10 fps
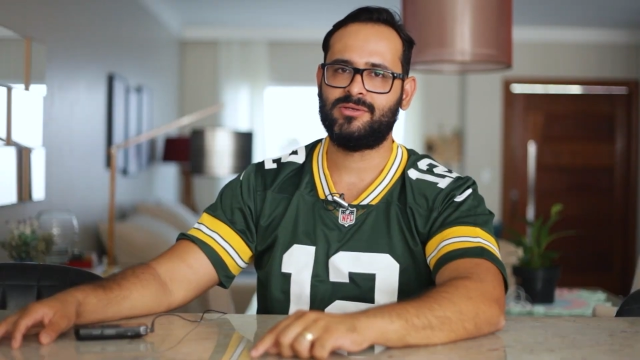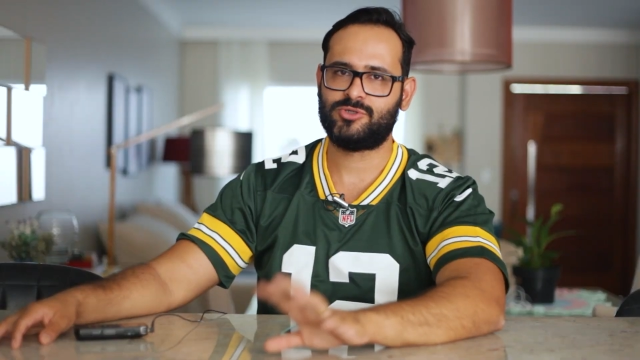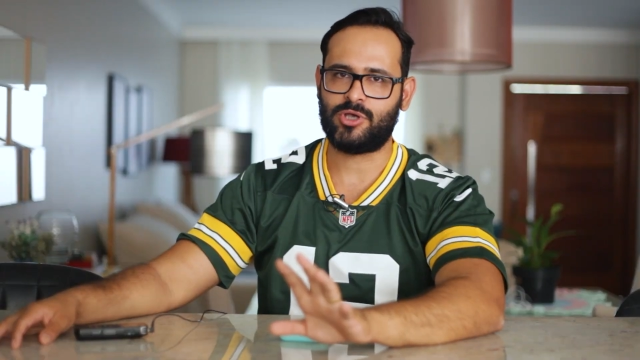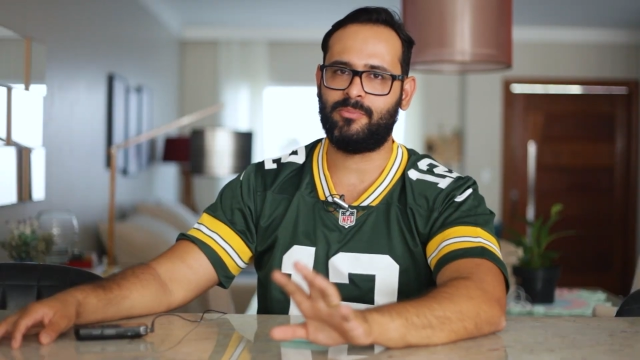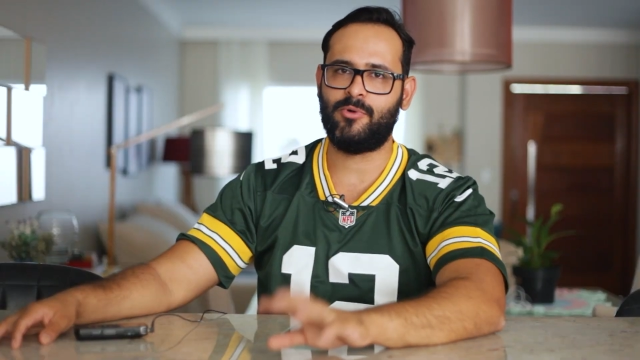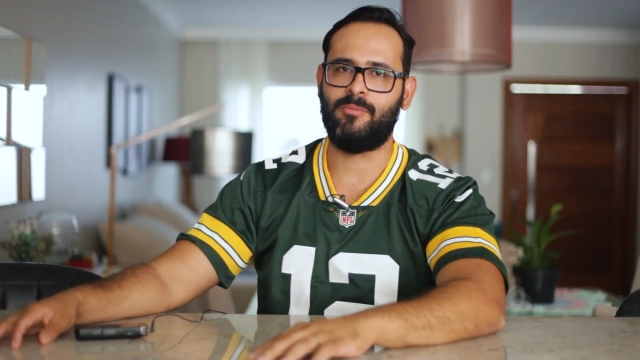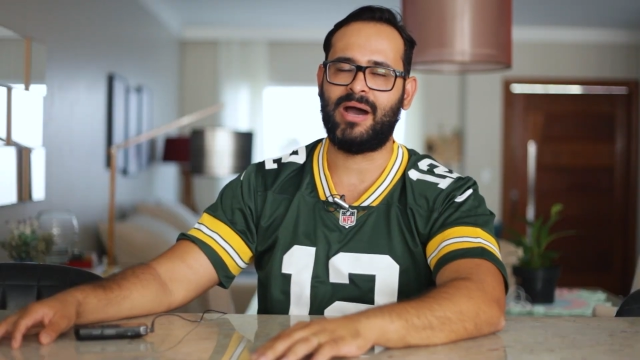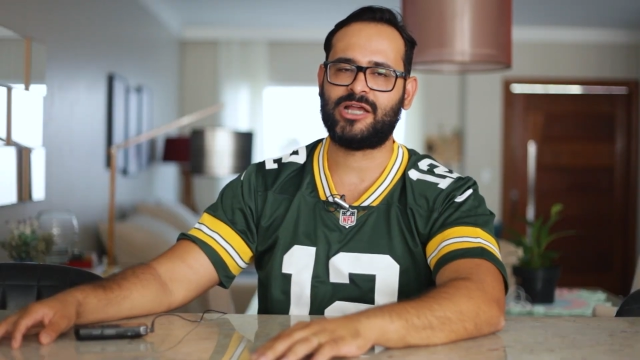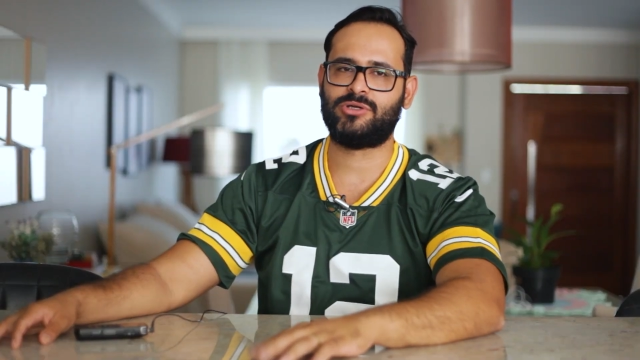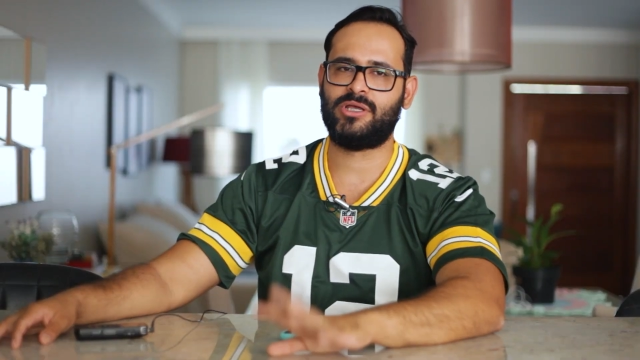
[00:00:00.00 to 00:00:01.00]
só por
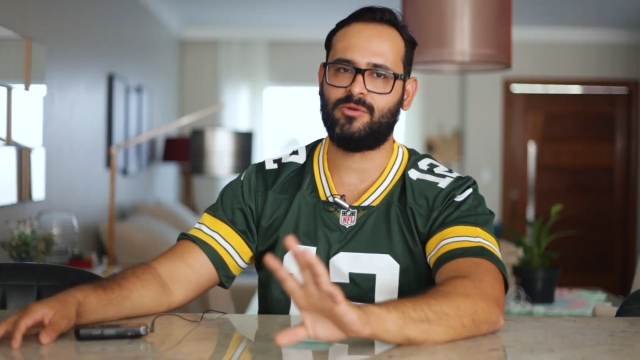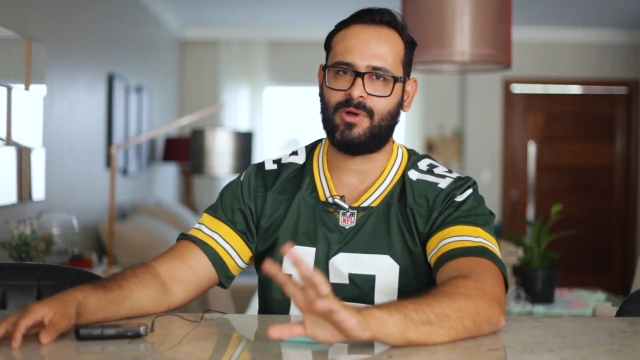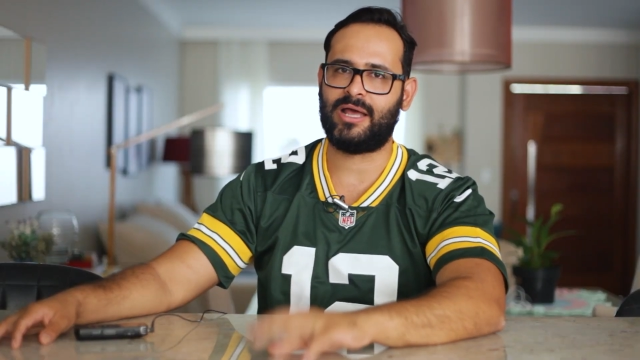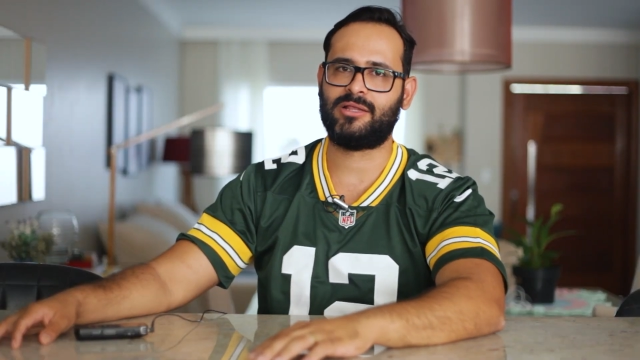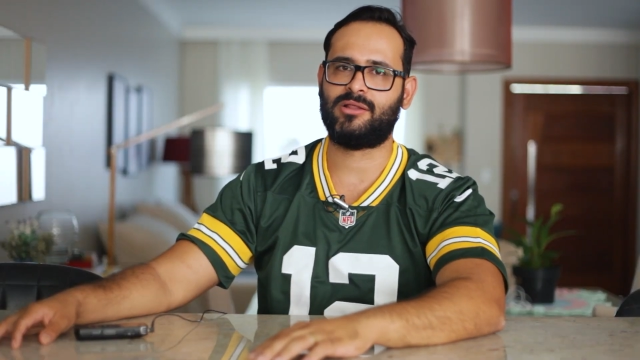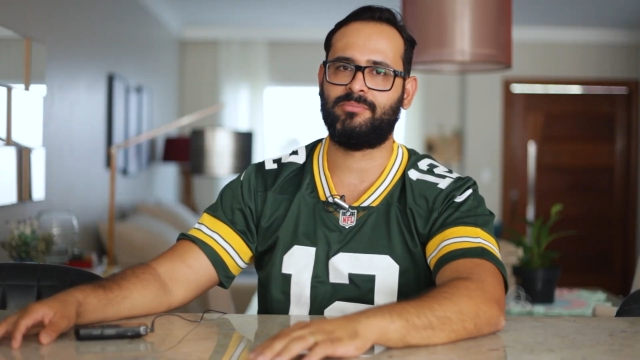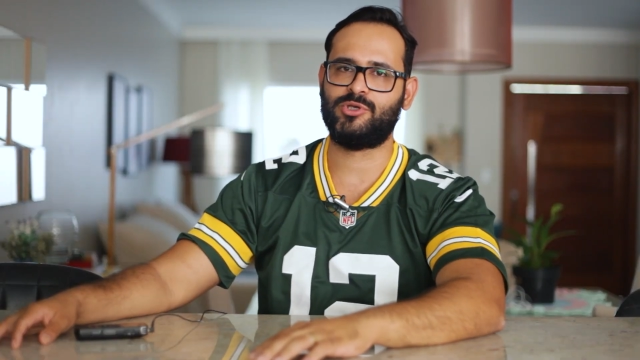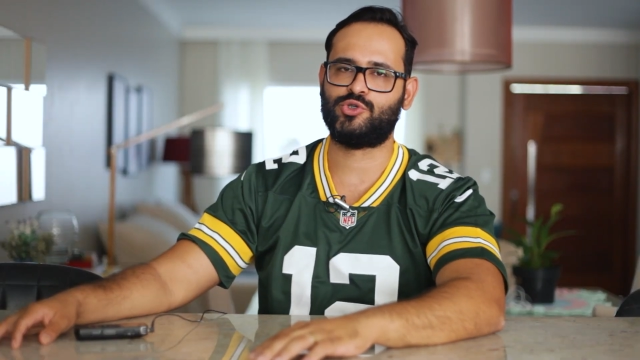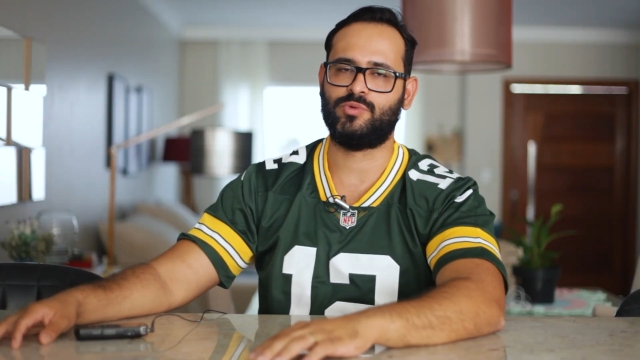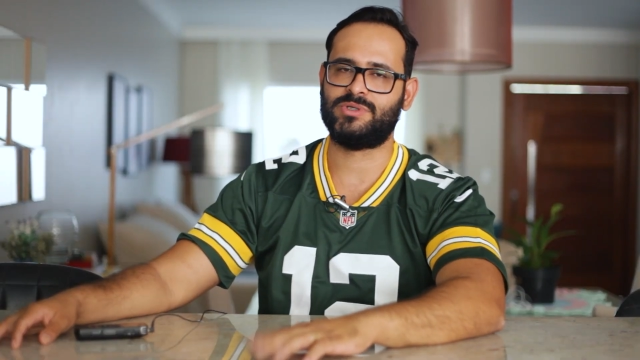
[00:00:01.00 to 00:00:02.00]
baixo aí 40
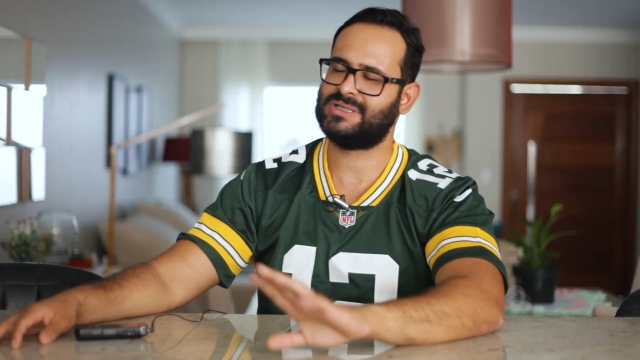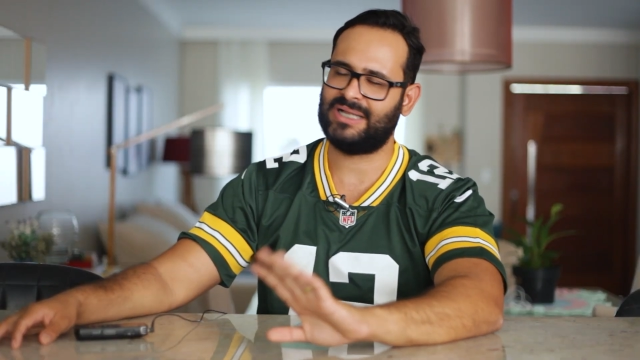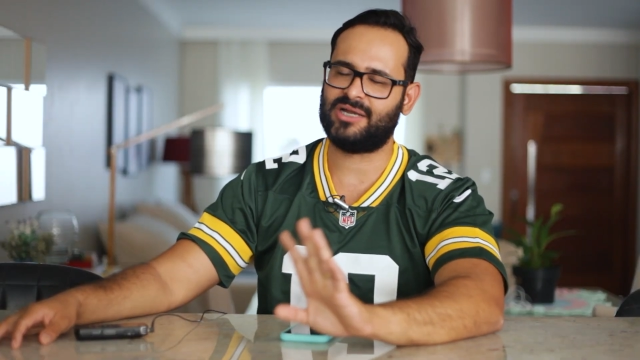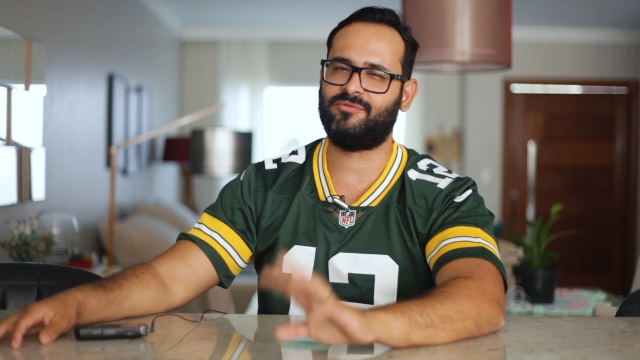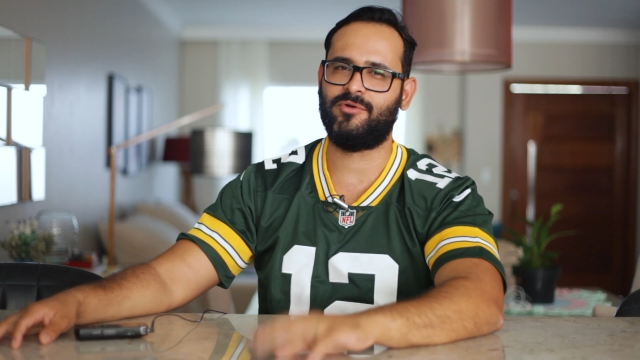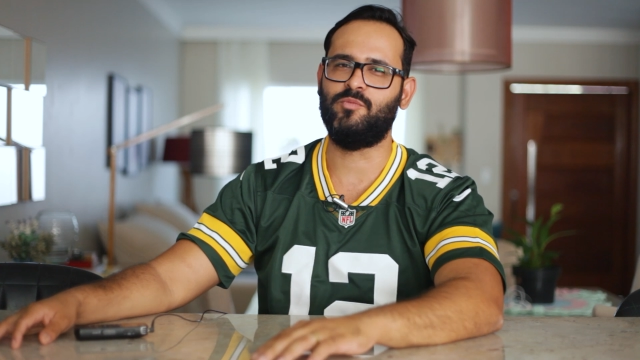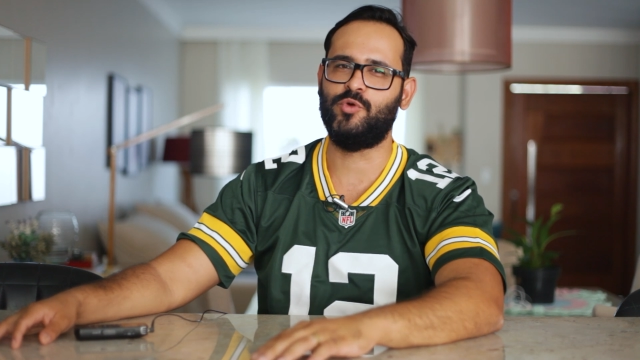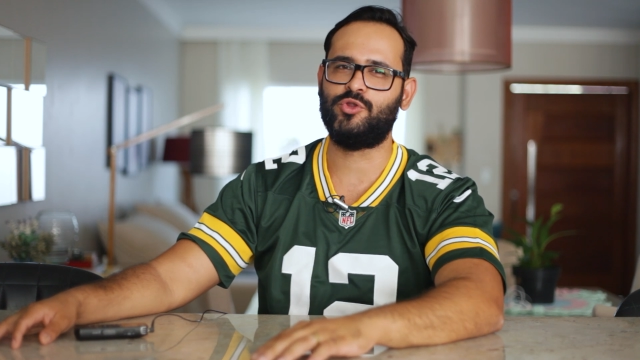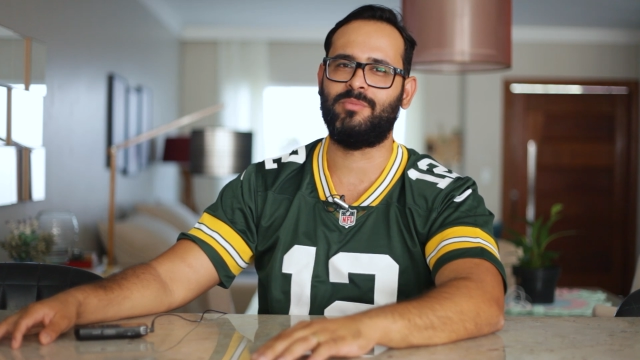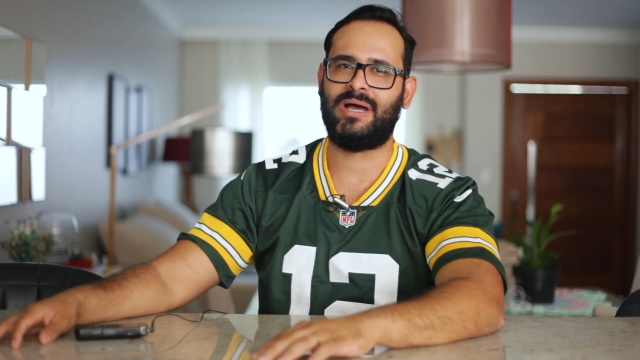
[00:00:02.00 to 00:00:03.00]
pessoas. Claro que foi
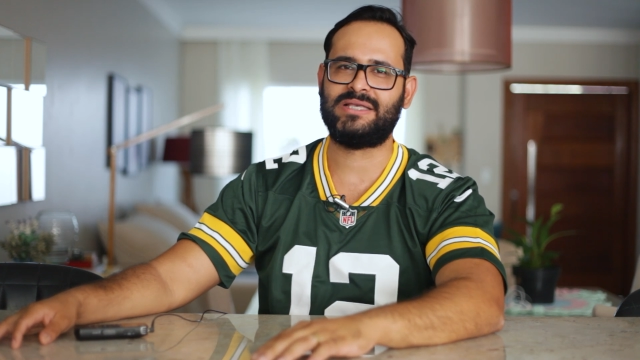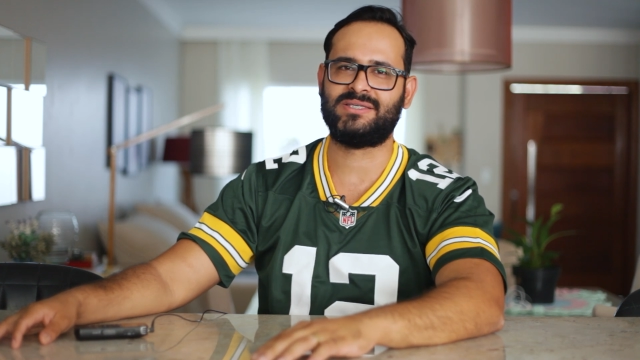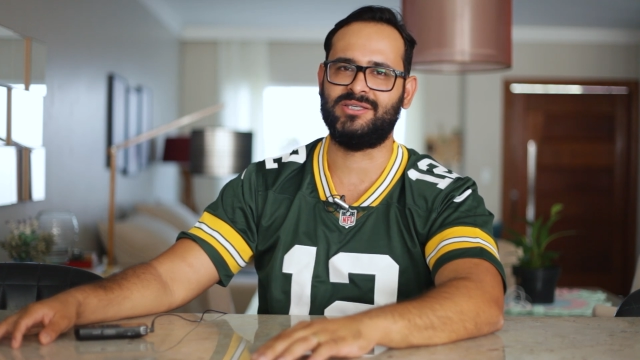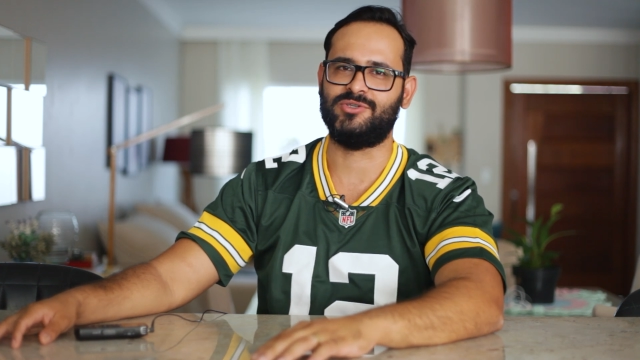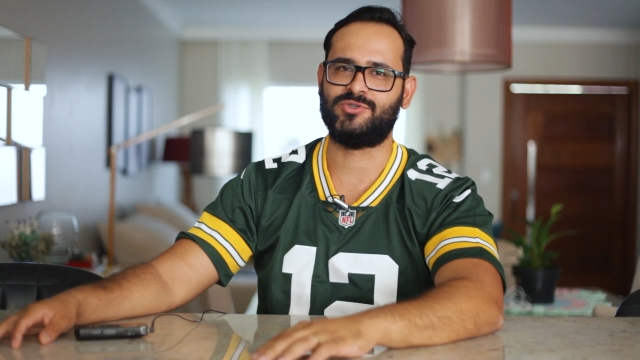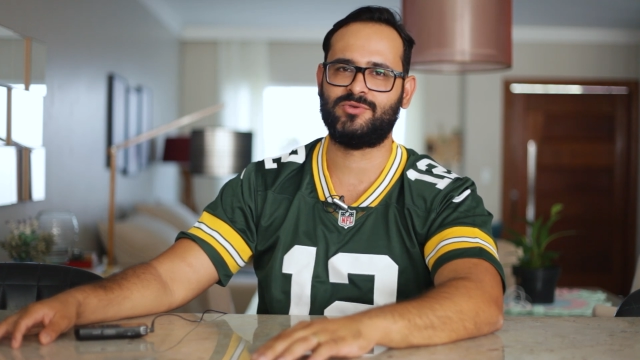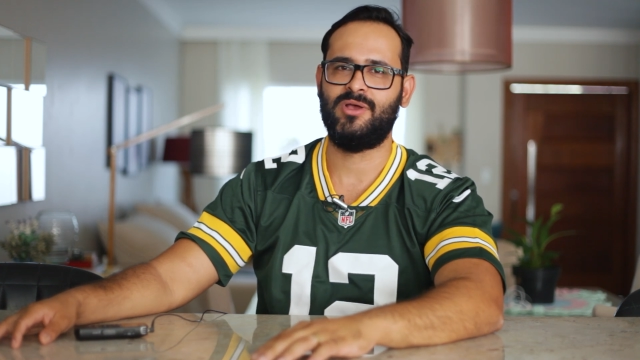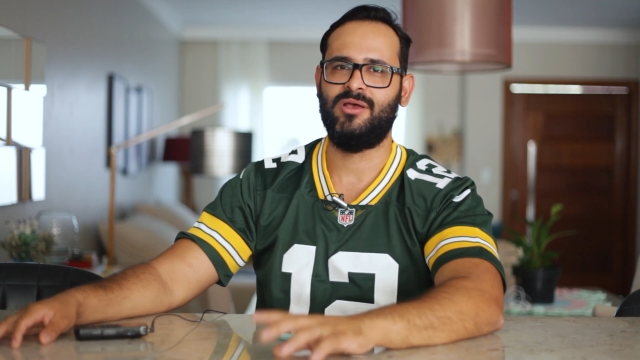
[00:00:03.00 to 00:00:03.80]
muito mais que isso.